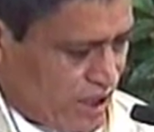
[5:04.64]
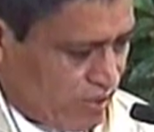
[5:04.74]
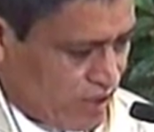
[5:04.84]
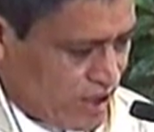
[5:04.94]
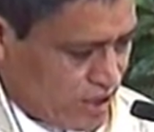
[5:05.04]
en la
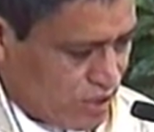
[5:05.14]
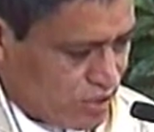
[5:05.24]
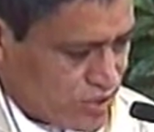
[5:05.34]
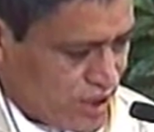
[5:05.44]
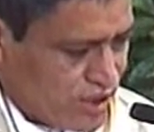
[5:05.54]
vida de
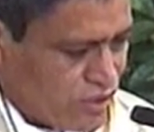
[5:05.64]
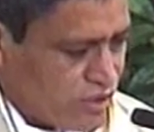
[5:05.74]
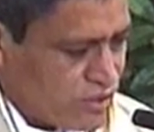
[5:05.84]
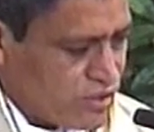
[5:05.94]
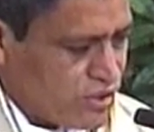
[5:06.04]
los
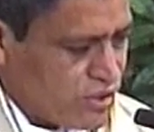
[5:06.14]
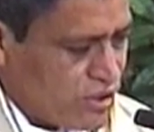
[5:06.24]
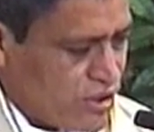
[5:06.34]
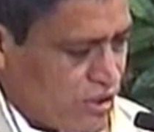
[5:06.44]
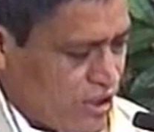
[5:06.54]
santos,
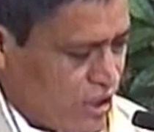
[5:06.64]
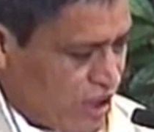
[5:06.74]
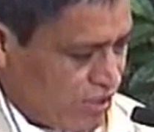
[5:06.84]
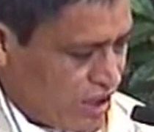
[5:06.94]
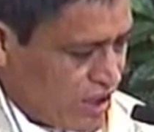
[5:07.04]

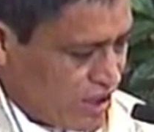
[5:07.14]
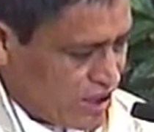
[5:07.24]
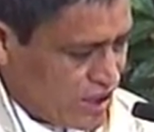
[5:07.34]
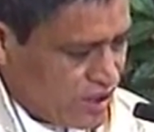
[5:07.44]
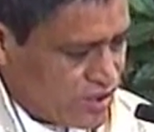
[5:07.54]
la vida de
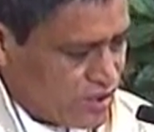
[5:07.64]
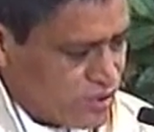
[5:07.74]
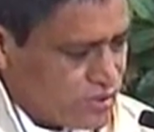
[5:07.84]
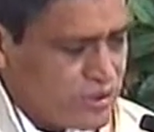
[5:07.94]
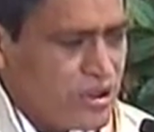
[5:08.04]
Cristo,